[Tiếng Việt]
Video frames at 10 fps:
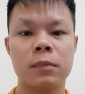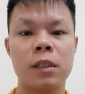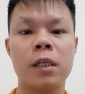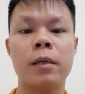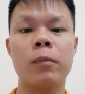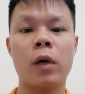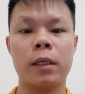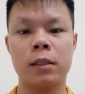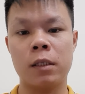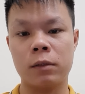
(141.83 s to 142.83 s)
thì
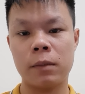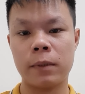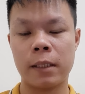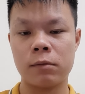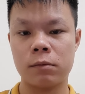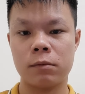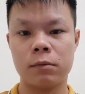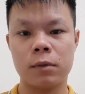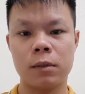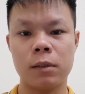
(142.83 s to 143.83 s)
mọi điều tiếp theo
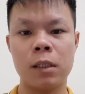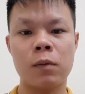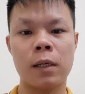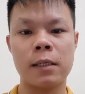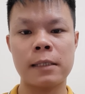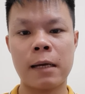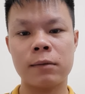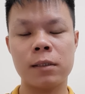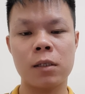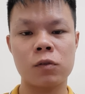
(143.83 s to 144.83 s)
liên quan đến giao
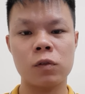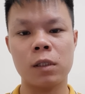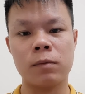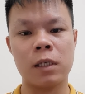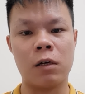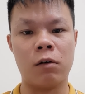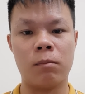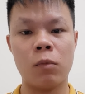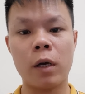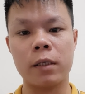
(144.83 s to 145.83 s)
thương xuất nhập khẩu
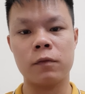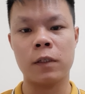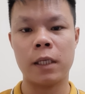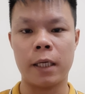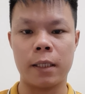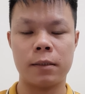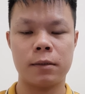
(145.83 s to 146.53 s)
mọi vấn đề